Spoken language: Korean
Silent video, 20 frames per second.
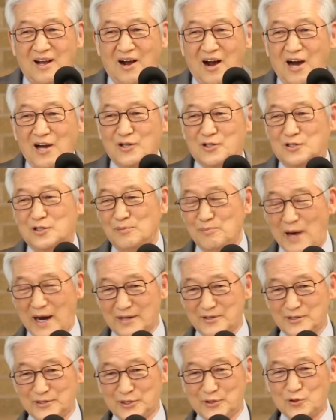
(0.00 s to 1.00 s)
아, 그
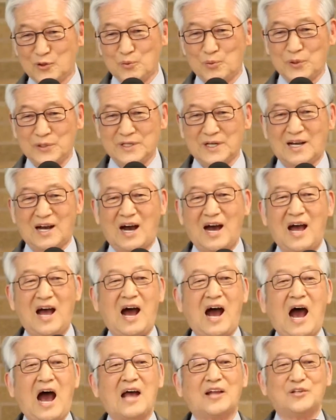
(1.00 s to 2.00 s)
말을 듣고 보니까
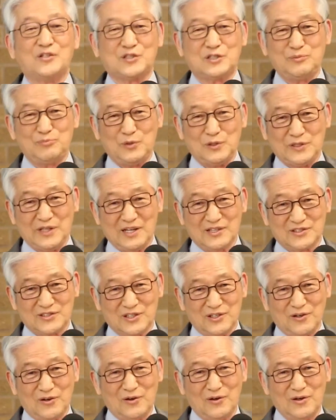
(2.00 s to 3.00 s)
안심이
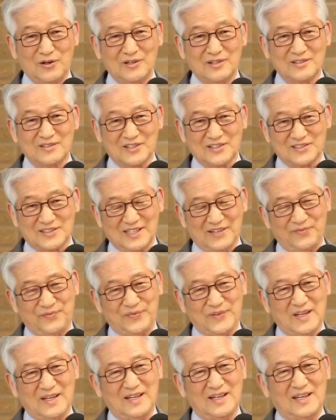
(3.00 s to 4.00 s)
됐어요. 그랬어요.
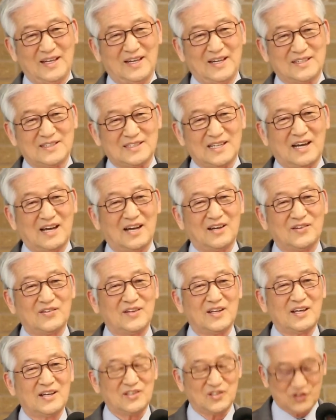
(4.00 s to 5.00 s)
자,
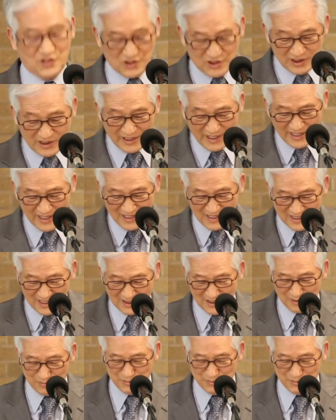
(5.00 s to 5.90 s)
지혜가